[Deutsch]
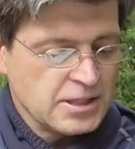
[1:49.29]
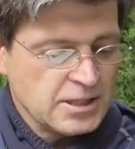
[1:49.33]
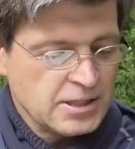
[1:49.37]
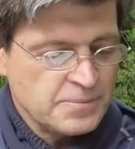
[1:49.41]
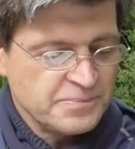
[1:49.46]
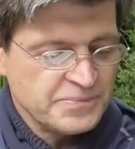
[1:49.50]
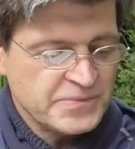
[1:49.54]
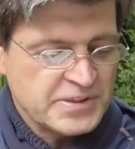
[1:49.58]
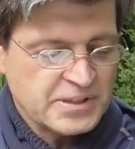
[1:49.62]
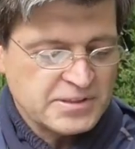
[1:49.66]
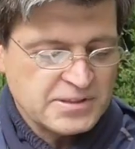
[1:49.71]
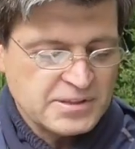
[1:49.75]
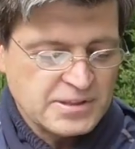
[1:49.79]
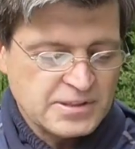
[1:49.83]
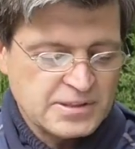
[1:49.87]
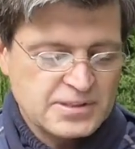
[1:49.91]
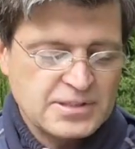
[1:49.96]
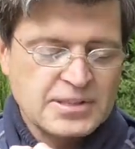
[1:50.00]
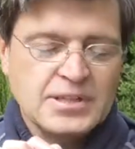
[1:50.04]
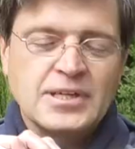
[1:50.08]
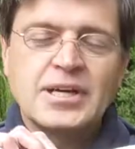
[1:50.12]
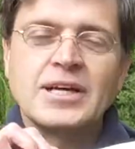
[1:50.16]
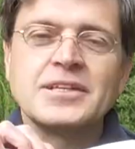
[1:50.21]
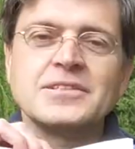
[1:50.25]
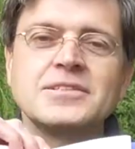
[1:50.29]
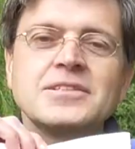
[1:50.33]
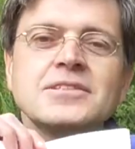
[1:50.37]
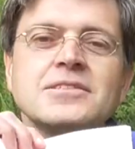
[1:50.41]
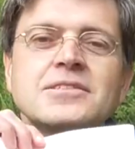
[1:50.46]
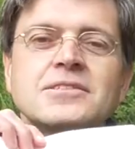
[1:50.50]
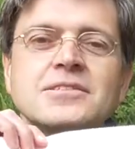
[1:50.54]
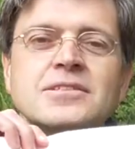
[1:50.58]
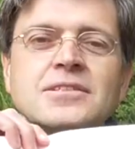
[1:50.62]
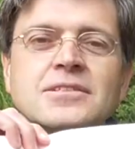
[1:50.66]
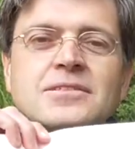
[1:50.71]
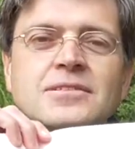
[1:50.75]
Ähm, das ist
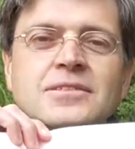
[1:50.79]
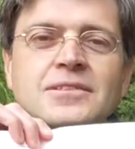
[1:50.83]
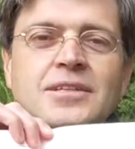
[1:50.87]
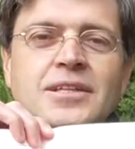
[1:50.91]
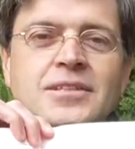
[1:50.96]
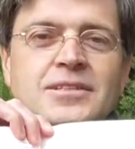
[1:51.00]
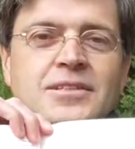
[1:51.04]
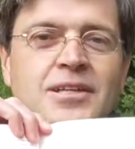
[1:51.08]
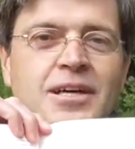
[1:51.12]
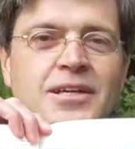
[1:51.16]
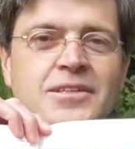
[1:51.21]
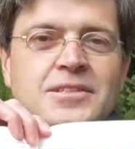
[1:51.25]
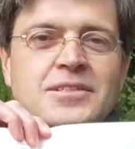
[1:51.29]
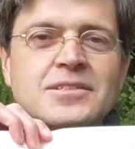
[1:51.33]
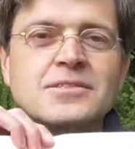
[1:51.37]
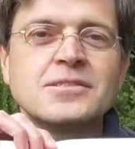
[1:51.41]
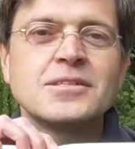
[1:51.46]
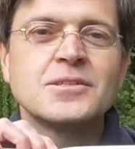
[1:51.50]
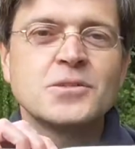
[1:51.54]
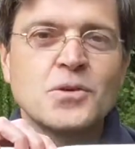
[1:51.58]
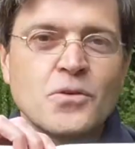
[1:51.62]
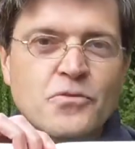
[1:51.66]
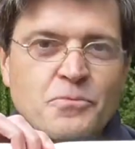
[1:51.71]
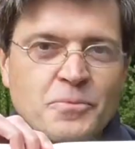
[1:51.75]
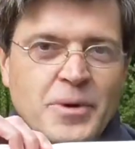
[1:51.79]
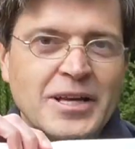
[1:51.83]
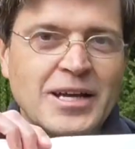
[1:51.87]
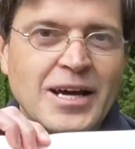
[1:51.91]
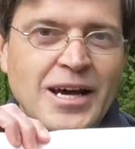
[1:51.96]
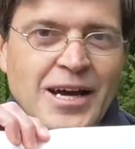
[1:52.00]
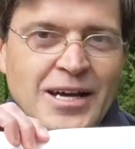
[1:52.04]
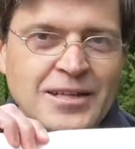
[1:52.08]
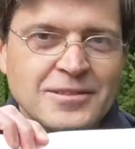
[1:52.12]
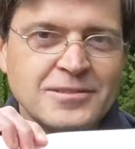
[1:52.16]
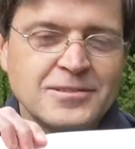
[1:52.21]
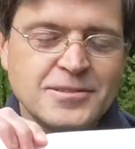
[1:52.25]
Radieschen, ein Radieschen auf
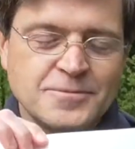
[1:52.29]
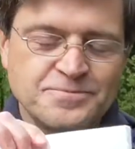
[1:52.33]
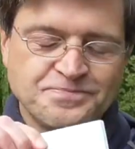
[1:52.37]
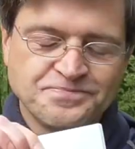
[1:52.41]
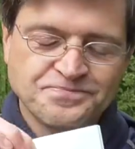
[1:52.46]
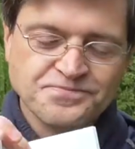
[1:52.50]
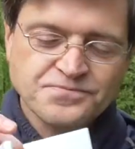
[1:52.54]
meiner Hand.